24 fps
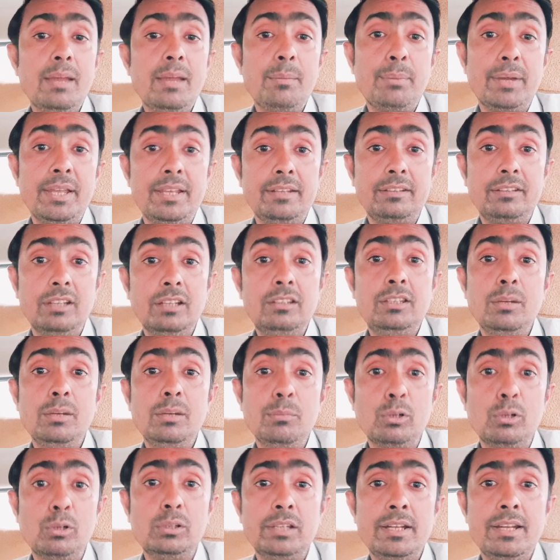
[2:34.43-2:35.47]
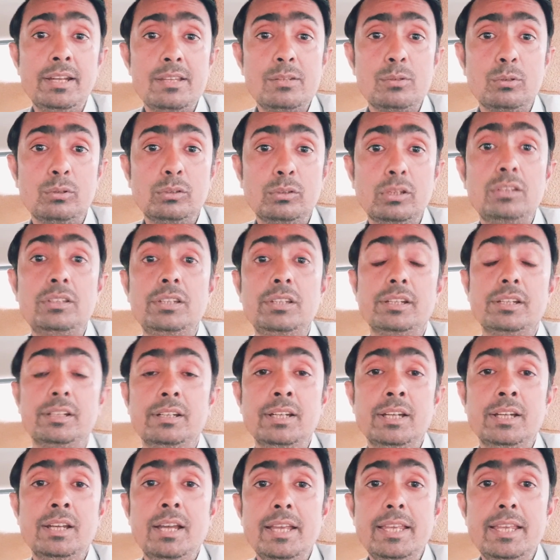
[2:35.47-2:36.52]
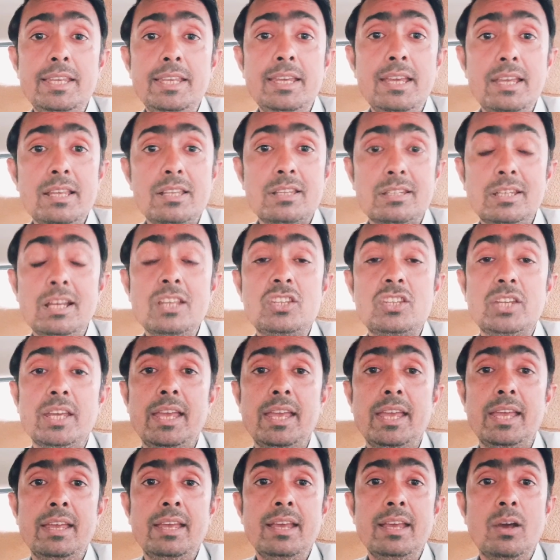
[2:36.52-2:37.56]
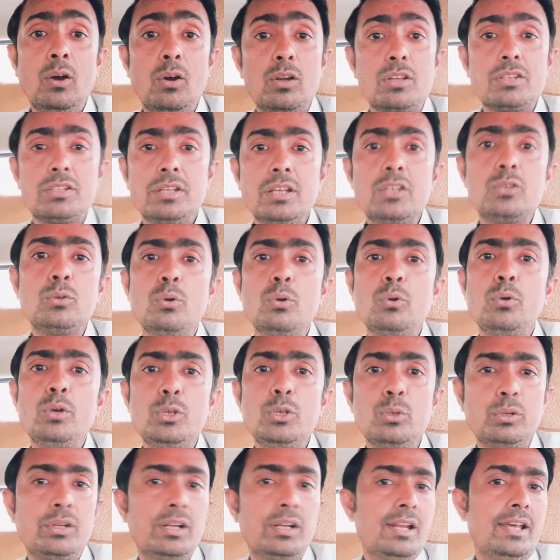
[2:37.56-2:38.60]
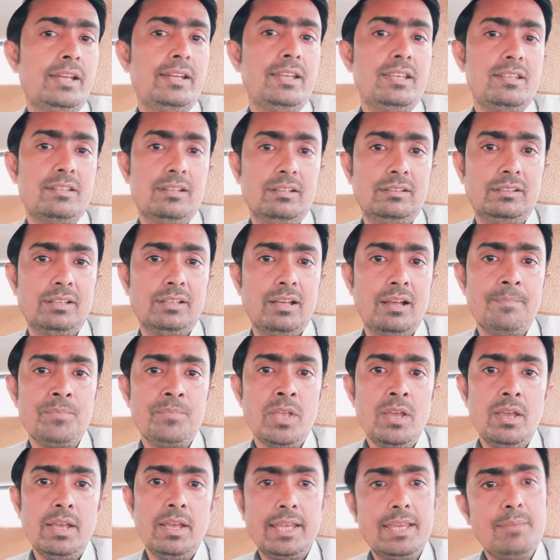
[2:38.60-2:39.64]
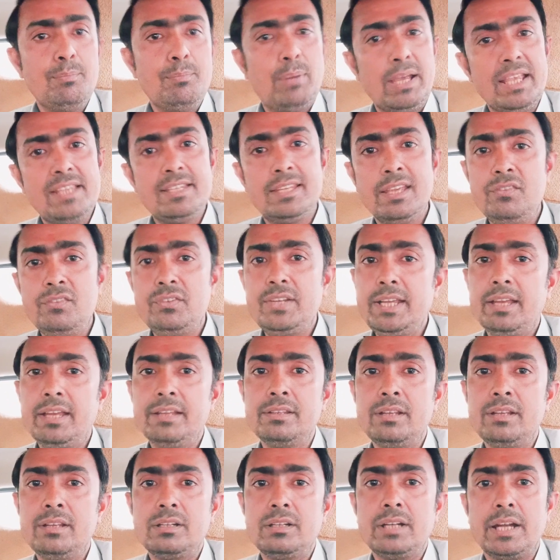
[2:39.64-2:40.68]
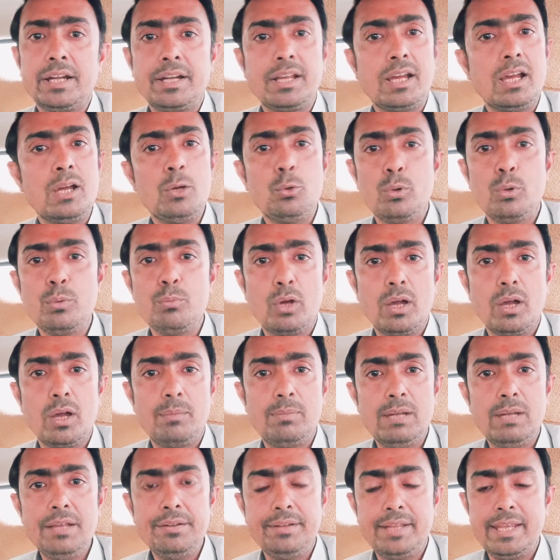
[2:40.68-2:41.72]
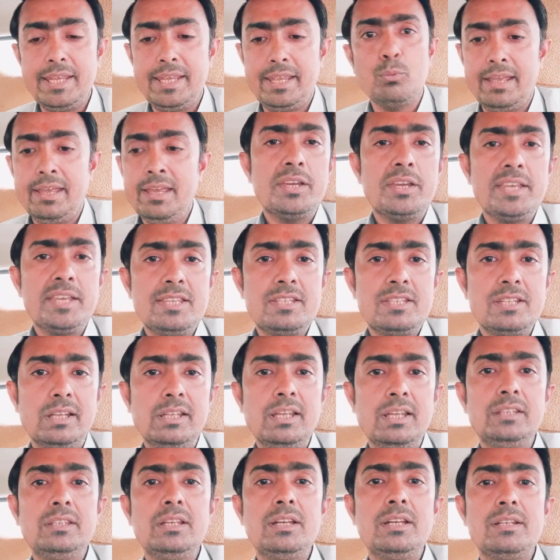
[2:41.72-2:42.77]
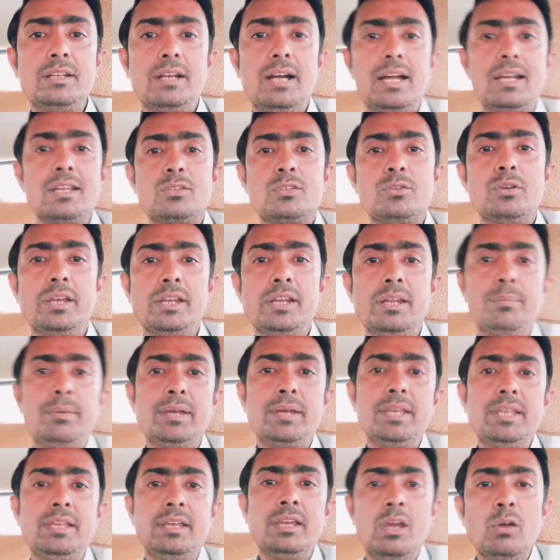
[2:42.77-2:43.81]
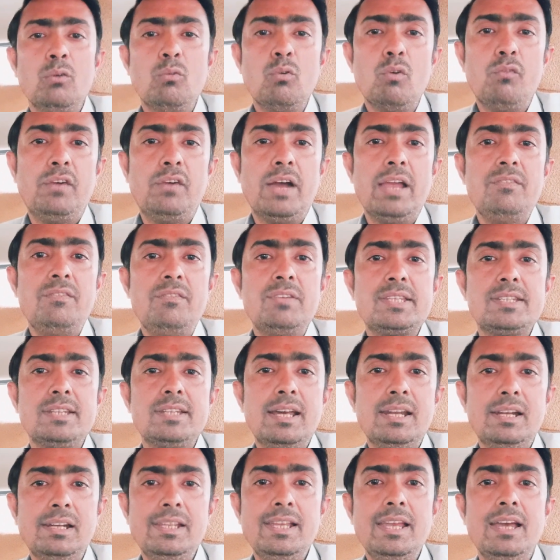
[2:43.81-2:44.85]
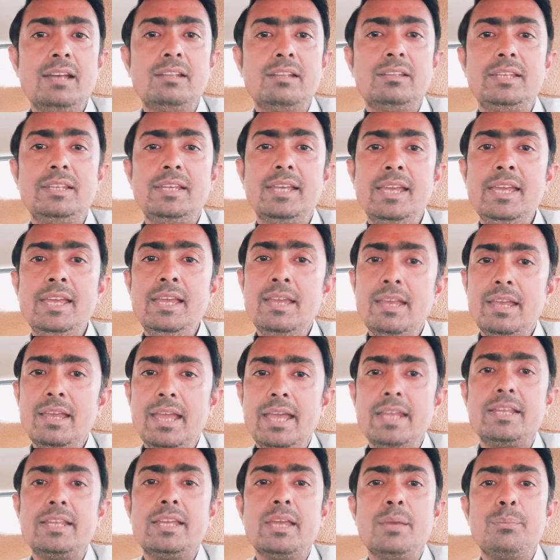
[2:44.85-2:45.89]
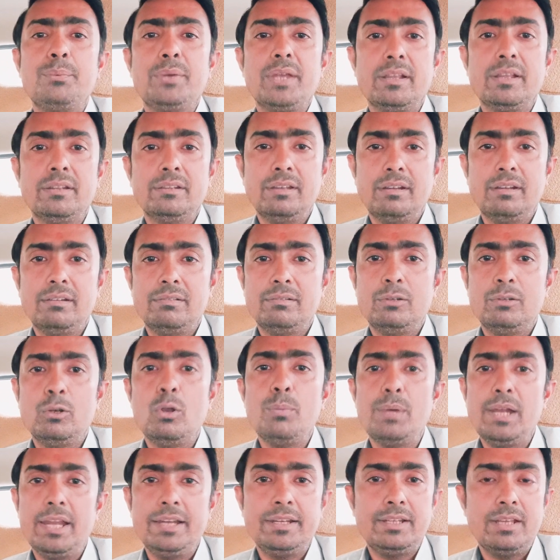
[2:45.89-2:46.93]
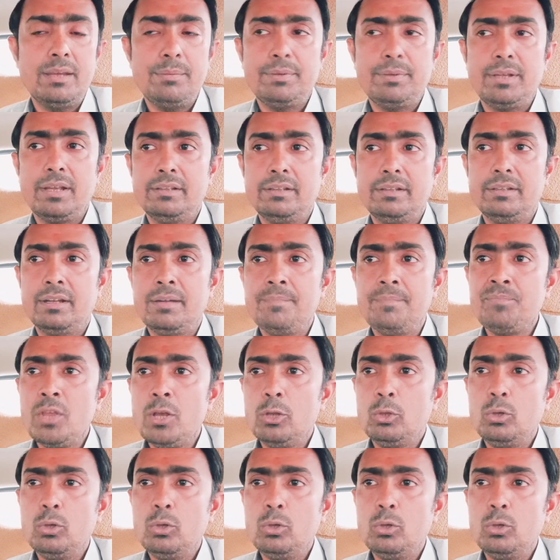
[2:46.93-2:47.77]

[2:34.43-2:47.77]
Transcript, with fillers: है भाई तथ्य बोलते हैं ना इसको तथ्य ये सच है और सच को कोई झूठला नहीं सकता कि भाई सेफ्टी के अंदर टाटा का कोई मुकाबला नहीं है क्योंकि ज़्यादातर कार्स जो है ना भाई वो फाइव स्टार ले आती है एनकेप के अंदर ग्लोबल एनकेप के अंदर